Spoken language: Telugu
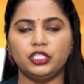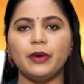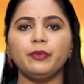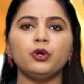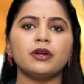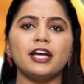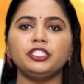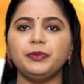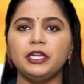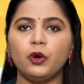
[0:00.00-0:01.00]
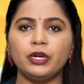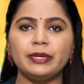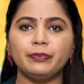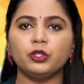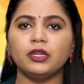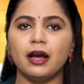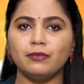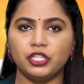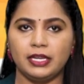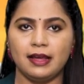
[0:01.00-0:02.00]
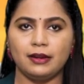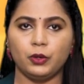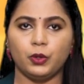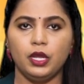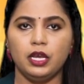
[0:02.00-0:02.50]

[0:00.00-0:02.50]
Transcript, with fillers: జమ్మూ కాశ్మీర్లోని బుద్గాం జిల్లాలలో